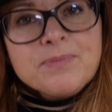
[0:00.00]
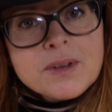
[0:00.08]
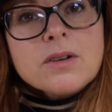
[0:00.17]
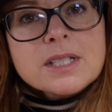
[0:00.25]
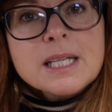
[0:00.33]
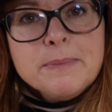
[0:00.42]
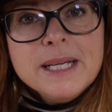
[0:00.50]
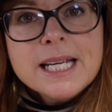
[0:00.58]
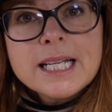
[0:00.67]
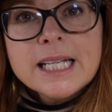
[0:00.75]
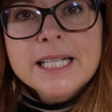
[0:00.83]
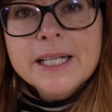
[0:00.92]
Quand c'est bien
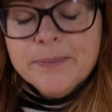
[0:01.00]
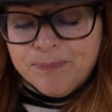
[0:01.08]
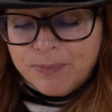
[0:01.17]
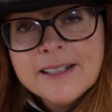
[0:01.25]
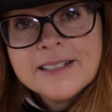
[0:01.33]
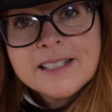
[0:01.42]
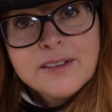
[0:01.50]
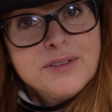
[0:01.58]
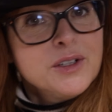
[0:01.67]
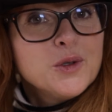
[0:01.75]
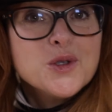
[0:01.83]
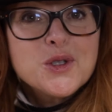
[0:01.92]
grillé, ça
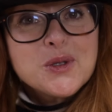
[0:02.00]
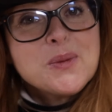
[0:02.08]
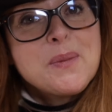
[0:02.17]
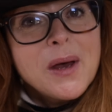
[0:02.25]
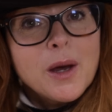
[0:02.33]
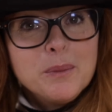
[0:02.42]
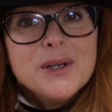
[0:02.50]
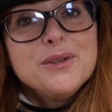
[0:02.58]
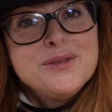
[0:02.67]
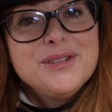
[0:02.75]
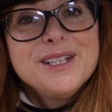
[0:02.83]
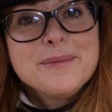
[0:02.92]
fait de super bonnes
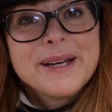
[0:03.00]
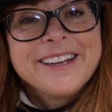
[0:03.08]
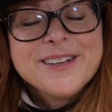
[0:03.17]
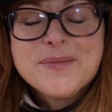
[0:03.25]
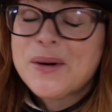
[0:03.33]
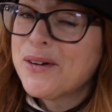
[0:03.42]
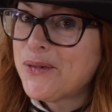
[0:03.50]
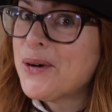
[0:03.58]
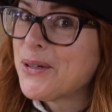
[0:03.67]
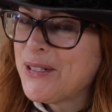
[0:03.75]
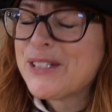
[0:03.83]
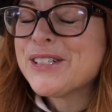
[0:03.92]
fibres pour avoir
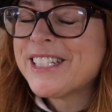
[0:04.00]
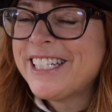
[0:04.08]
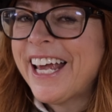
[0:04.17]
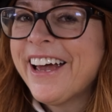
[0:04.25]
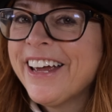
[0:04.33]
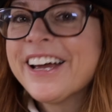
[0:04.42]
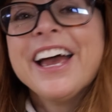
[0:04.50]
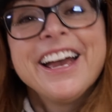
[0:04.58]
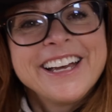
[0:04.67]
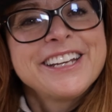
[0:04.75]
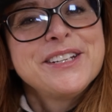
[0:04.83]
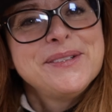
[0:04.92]
une sorcière
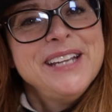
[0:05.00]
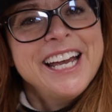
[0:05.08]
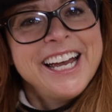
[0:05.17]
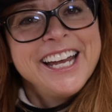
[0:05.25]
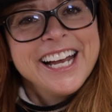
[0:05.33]
régulière.